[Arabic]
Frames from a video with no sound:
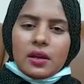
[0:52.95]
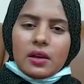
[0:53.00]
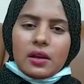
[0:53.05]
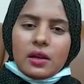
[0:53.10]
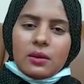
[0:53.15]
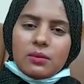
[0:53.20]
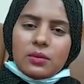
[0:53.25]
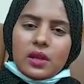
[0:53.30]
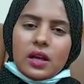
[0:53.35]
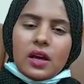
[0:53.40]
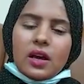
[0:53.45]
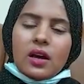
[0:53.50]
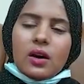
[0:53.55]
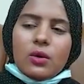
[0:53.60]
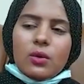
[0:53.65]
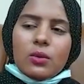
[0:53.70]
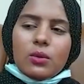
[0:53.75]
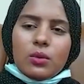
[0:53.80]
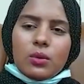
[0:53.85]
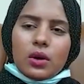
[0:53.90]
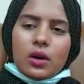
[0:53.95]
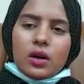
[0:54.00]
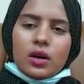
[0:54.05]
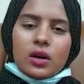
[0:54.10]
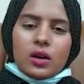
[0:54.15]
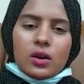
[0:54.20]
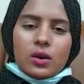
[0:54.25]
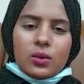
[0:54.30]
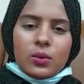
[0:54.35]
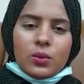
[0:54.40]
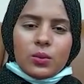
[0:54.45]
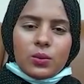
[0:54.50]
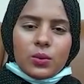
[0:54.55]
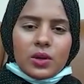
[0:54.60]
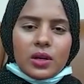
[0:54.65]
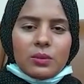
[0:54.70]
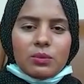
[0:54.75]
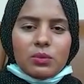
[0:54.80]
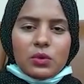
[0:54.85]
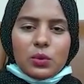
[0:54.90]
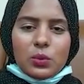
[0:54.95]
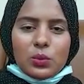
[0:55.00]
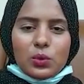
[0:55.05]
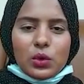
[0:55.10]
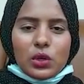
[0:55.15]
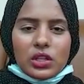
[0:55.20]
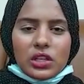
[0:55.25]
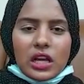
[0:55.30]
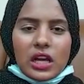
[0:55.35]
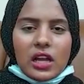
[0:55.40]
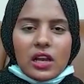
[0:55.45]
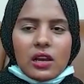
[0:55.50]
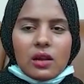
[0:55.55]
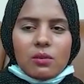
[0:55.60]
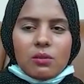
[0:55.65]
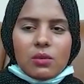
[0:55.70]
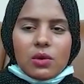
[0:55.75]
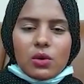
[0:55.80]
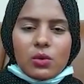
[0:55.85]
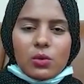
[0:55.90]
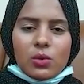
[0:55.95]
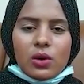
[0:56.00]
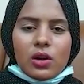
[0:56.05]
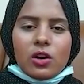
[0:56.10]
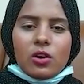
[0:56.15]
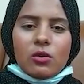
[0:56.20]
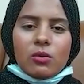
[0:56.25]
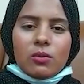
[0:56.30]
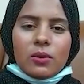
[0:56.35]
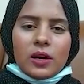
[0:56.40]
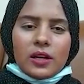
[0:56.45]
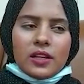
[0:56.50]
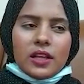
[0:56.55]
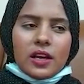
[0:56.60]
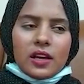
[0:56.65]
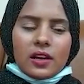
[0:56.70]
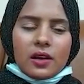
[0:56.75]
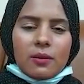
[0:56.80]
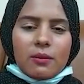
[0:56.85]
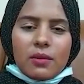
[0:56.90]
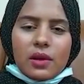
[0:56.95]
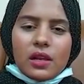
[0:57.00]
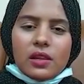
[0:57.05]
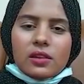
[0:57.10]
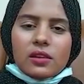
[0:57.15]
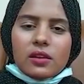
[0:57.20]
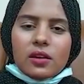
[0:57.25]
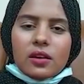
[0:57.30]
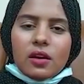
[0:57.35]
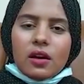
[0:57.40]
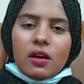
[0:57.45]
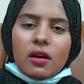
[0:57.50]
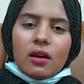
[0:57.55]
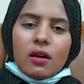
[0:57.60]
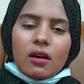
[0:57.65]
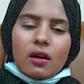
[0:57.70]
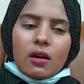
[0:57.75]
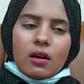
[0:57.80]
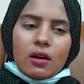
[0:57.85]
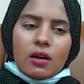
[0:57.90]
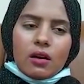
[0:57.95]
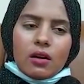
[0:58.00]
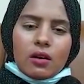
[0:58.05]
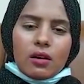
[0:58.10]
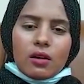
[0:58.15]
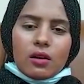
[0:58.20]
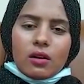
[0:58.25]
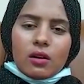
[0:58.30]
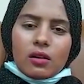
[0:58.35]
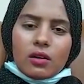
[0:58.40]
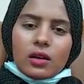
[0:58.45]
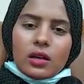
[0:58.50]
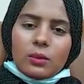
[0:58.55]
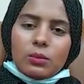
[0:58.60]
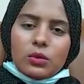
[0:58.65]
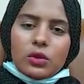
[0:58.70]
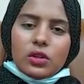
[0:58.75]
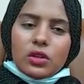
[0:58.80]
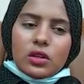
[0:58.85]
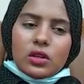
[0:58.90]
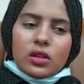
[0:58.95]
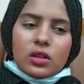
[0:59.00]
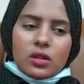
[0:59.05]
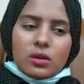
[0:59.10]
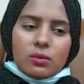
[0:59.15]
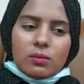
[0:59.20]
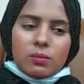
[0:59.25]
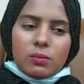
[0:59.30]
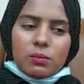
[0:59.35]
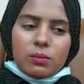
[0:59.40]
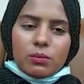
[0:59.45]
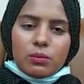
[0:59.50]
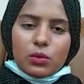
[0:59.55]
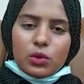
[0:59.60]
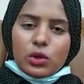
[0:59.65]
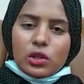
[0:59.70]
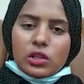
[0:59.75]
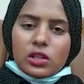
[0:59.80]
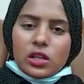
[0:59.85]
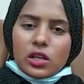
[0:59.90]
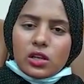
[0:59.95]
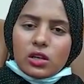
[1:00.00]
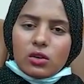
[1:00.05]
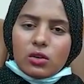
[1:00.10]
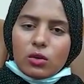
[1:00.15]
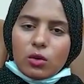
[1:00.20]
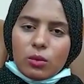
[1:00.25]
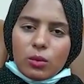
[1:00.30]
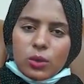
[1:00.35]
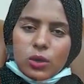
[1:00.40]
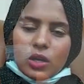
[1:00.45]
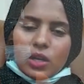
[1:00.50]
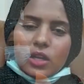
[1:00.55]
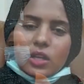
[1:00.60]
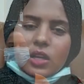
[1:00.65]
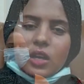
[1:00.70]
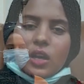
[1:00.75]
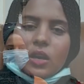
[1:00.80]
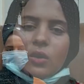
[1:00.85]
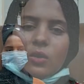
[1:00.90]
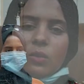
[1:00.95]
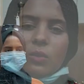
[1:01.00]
لعبتها وجبت بطولة عالم الأولى وبعدها كملت جبت بطولتين جمهورية